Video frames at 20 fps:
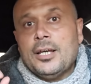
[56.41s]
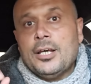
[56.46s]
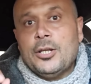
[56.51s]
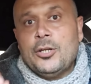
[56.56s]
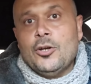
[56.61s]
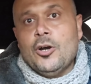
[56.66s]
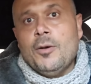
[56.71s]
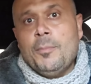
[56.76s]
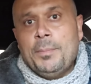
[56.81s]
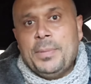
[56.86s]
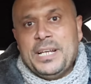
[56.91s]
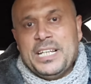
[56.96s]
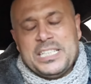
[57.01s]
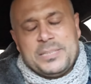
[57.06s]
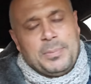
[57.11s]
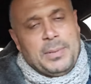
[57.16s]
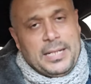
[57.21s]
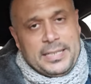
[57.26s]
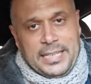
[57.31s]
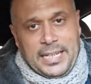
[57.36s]
اليوم
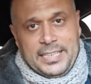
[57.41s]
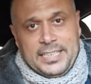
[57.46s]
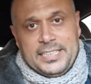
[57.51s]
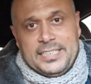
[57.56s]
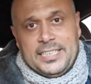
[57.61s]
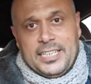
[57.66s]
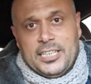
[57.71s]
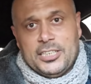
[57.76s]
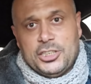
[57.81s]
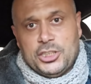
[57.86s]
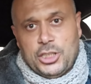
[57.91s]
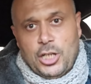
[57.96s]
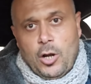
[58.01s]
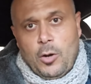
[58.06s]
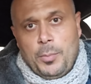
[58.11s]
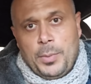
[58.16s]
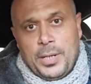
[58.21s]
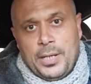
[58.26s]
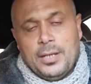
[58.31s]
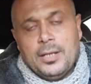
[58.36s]
بالنسبة لتحديثات
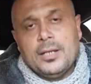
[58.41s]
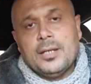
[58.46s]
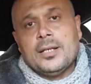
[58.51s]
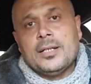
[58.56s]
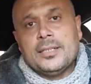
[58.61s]
شاومي